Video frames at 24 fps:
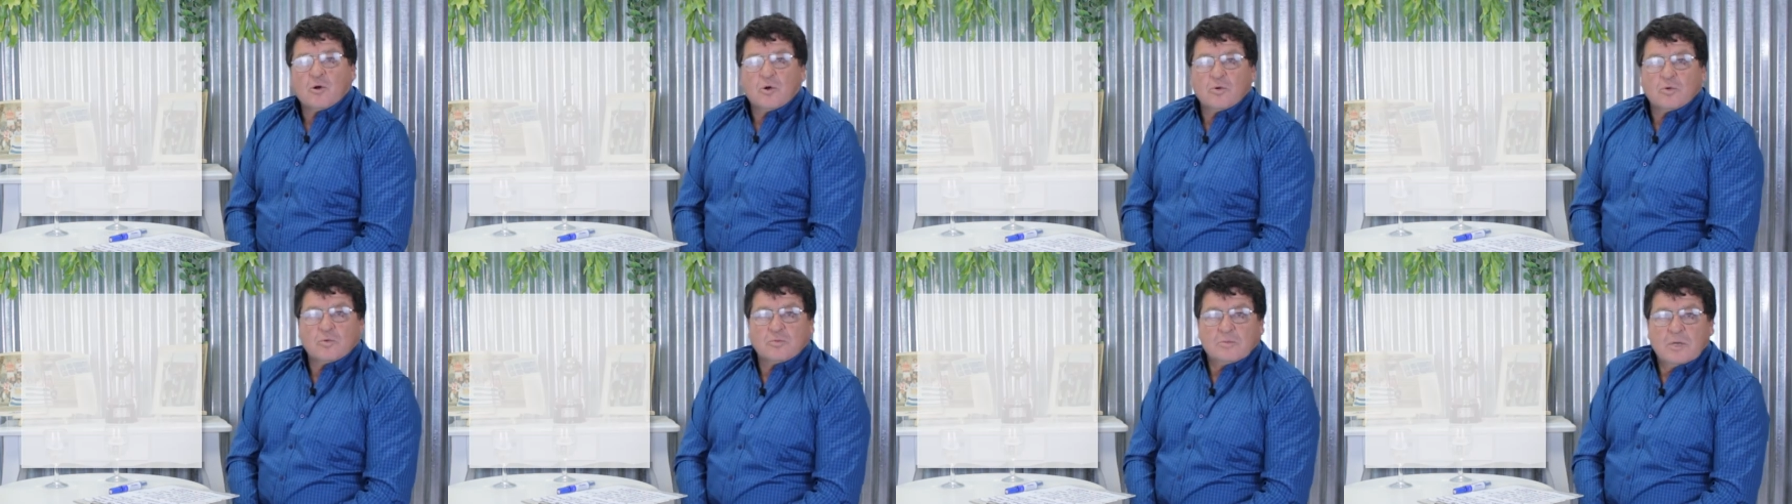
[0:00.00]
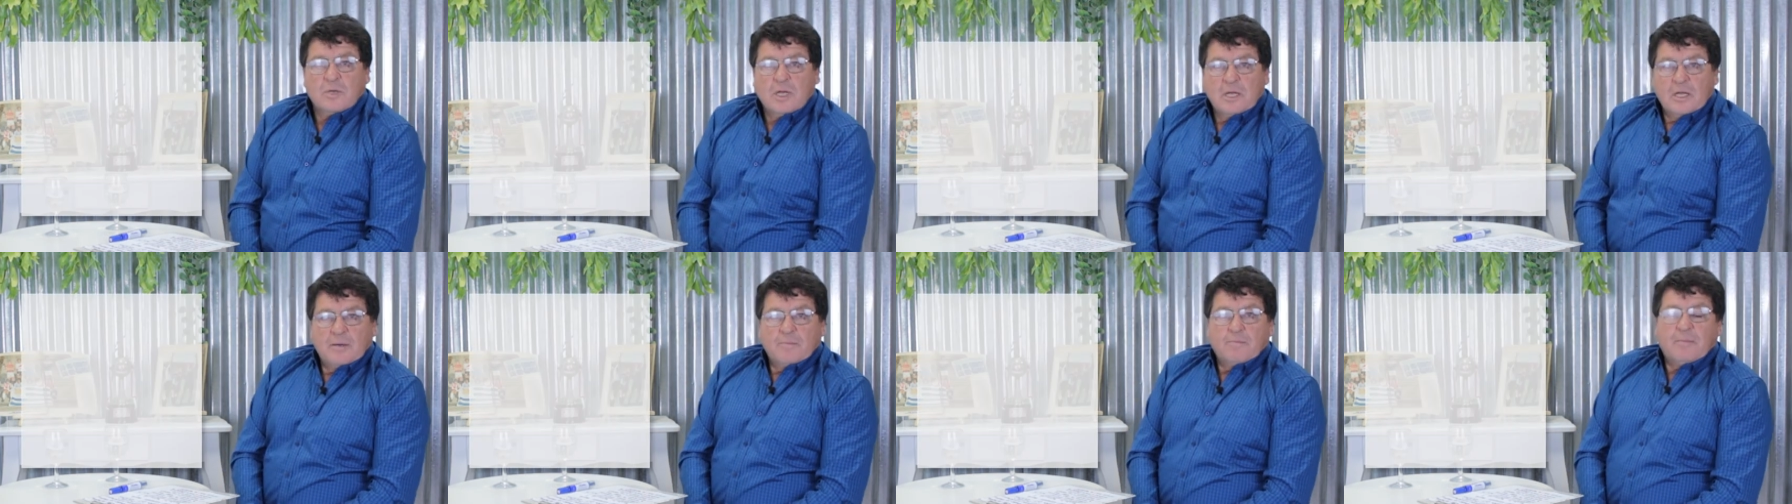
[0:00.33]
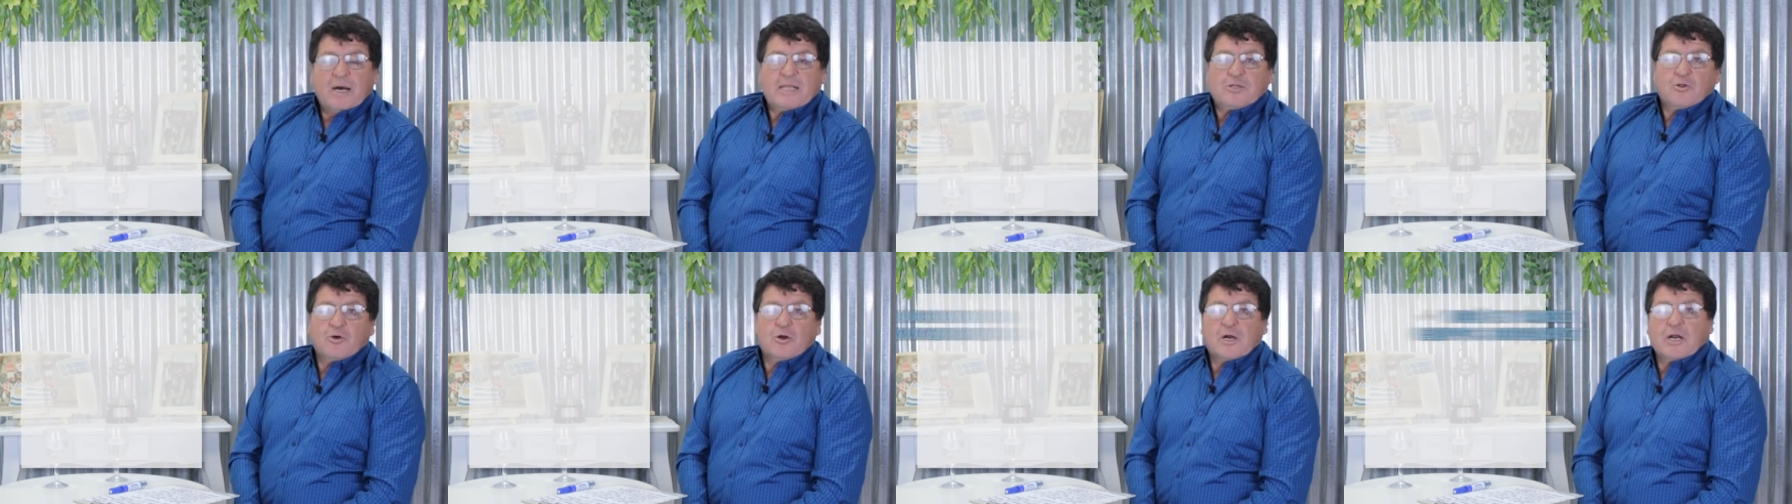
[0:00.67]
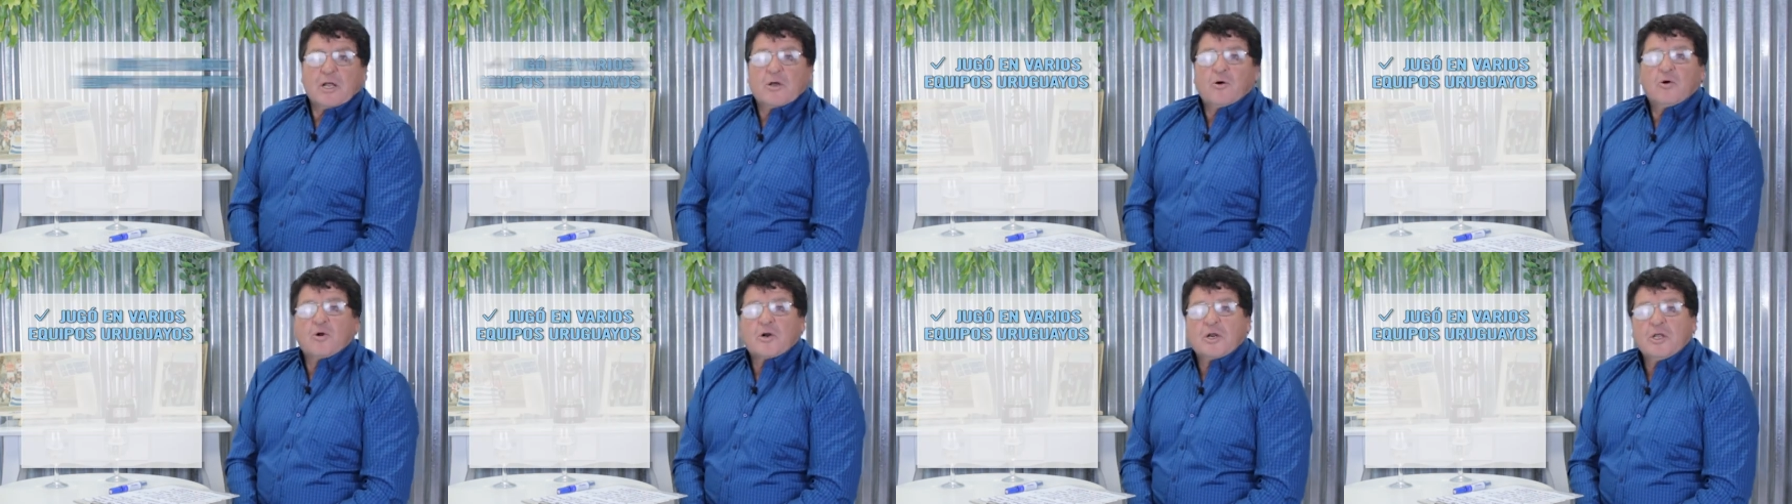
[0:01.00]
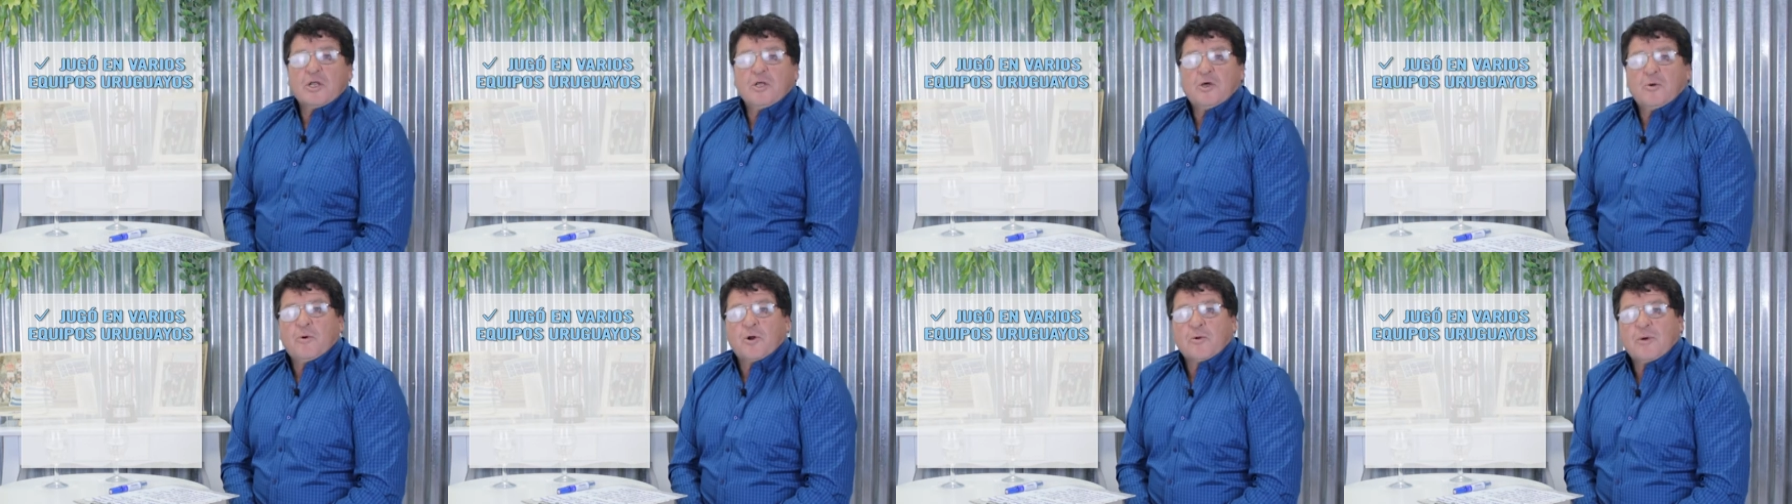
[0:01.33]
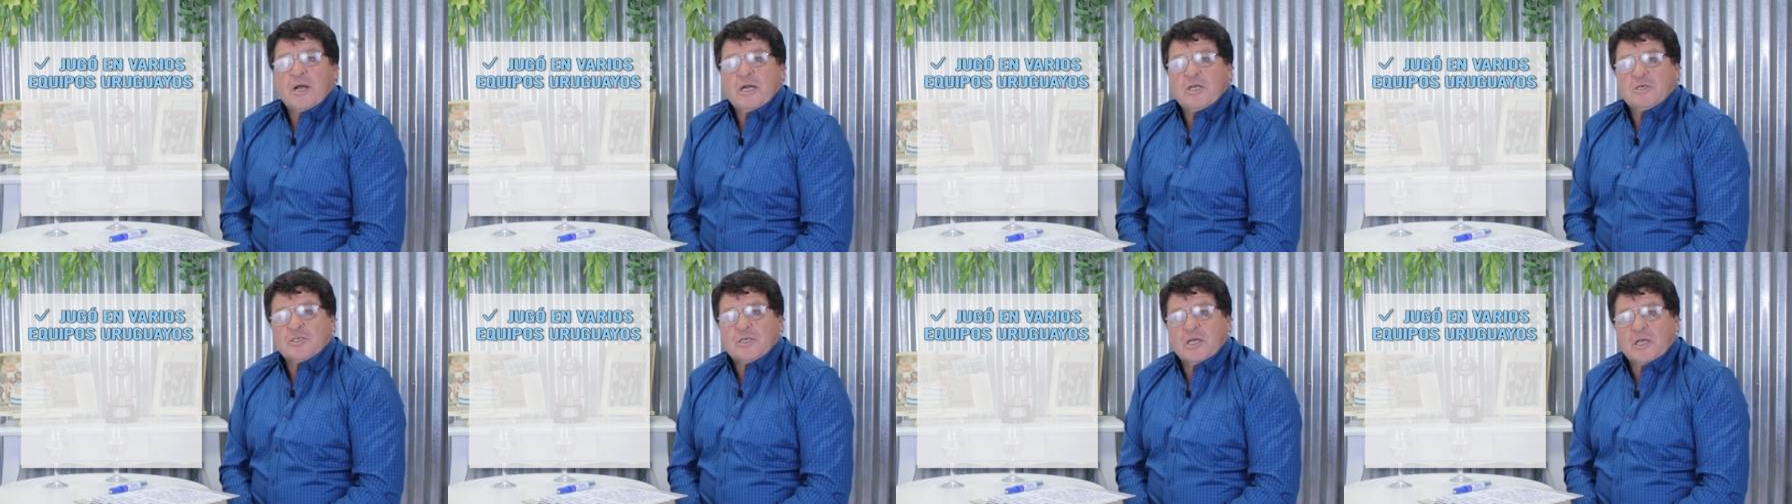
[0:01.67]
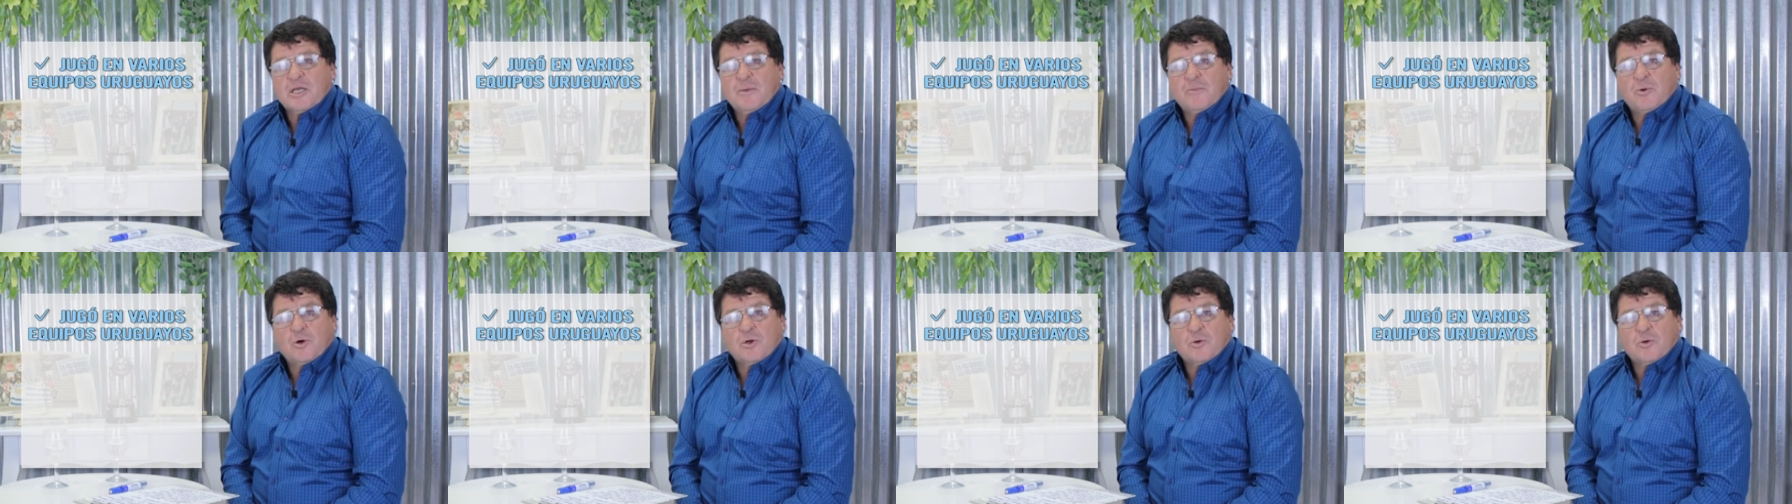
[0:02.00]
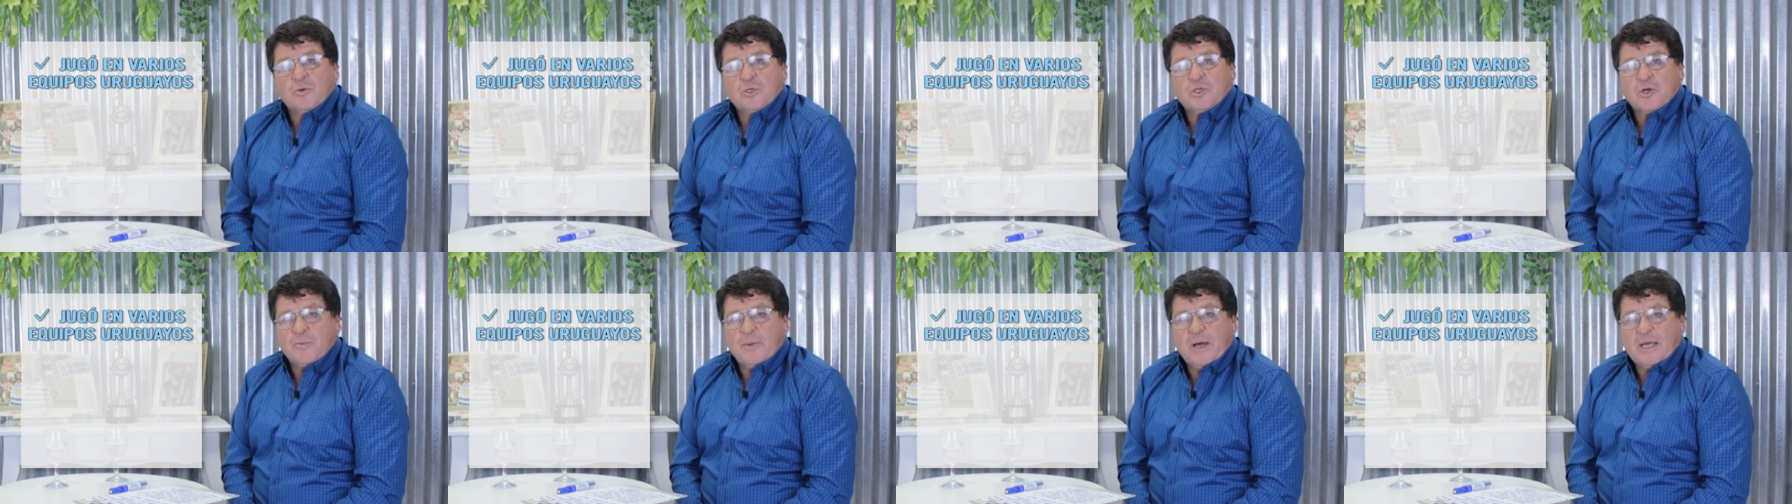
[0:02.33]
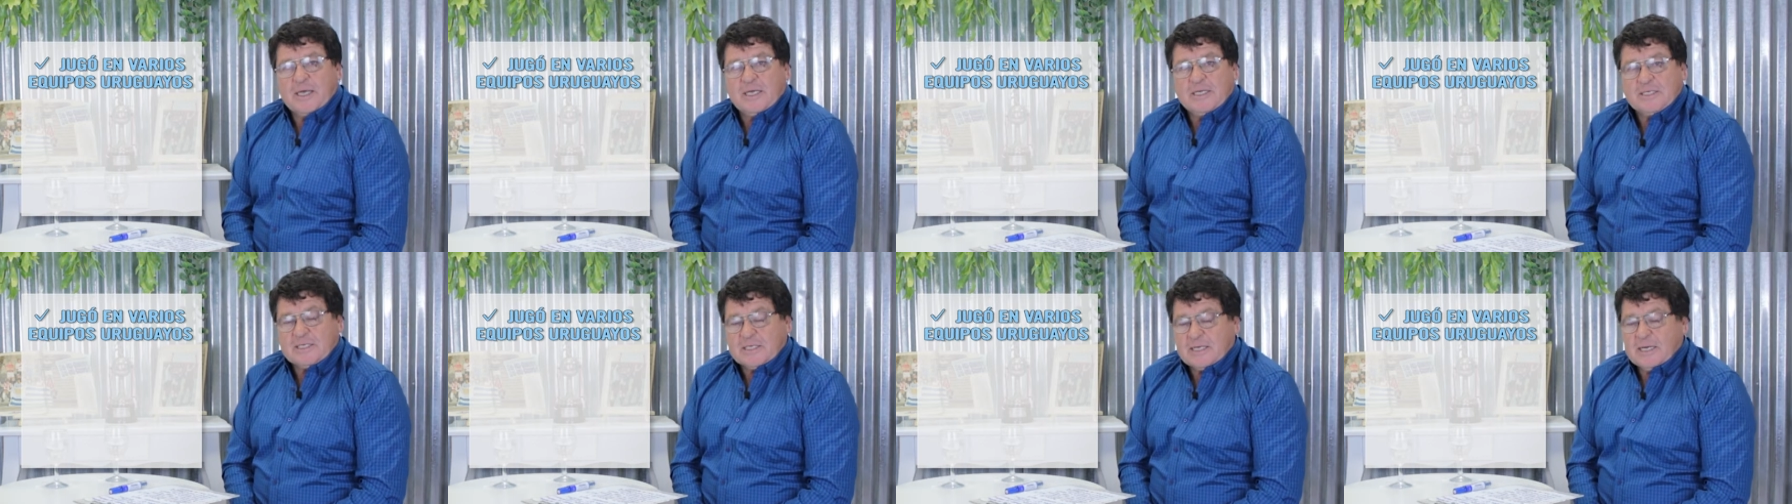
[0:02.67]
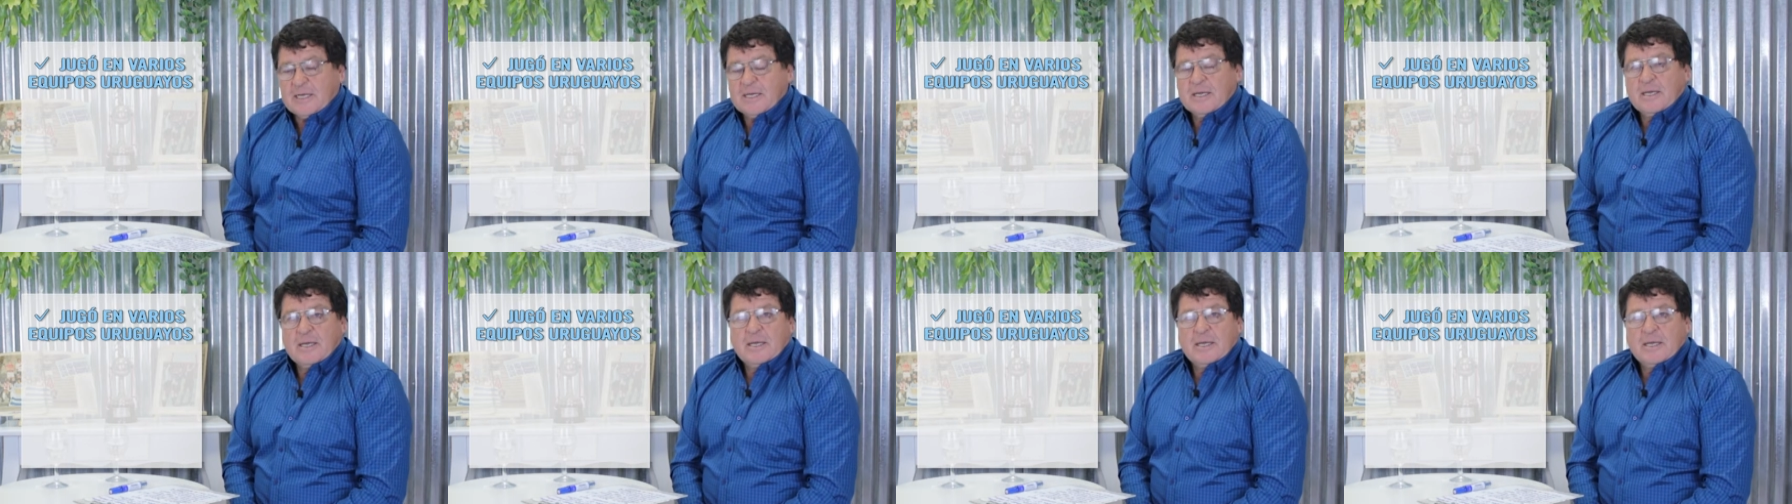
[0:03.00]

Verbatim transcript: con un vasto recorrido por varios equipos de nuestro país,